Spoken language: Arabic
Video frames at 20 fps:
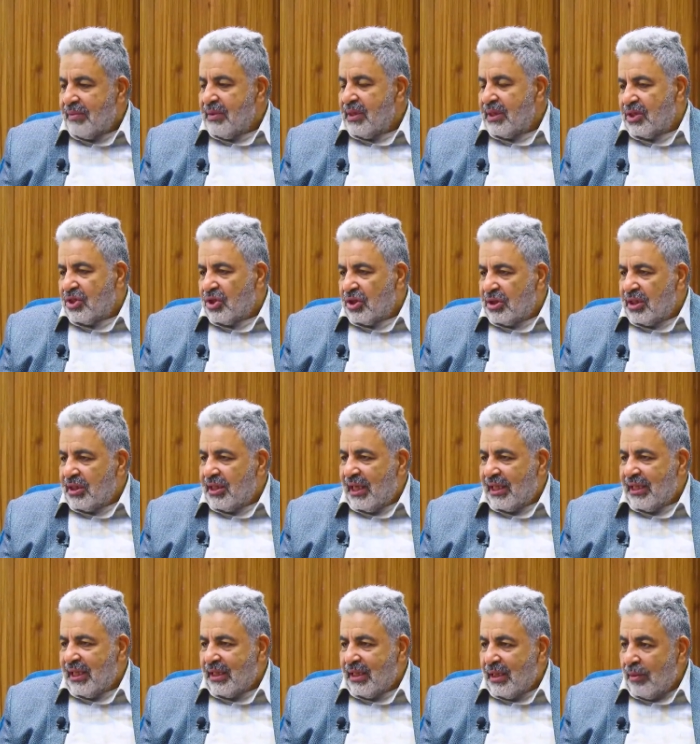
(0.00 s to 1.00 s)
الاستشارات اللي
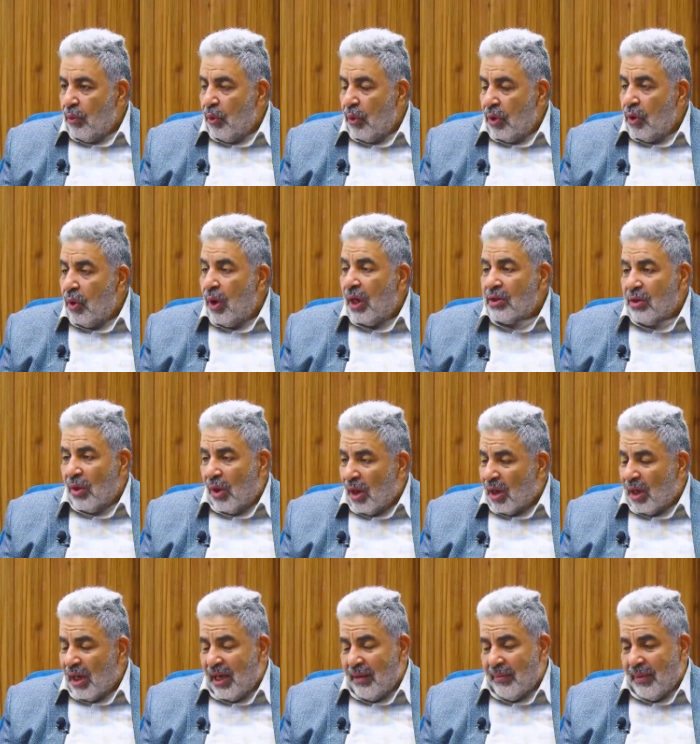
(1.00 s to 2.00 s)
هنقدمه اللي هو
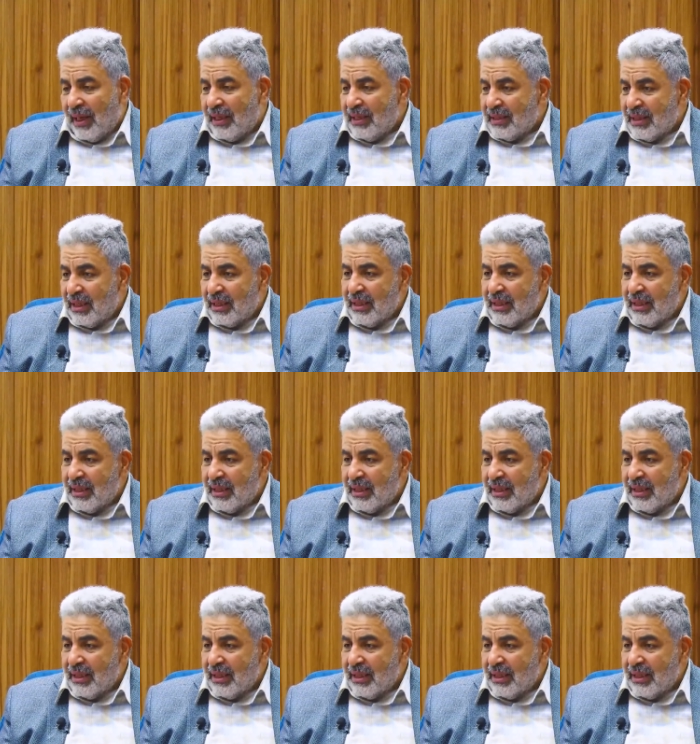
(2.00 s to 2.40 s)
اتوقع هيبقى على سنه